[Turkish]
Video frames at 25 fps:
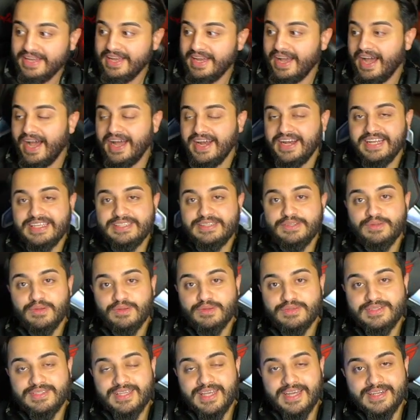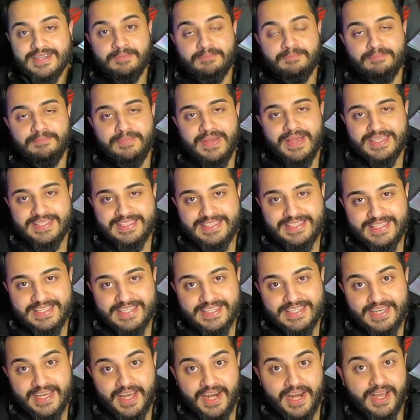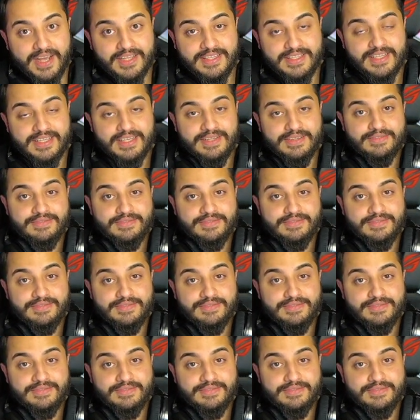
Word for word: Her neyse dostlar Messi'nin karakteri,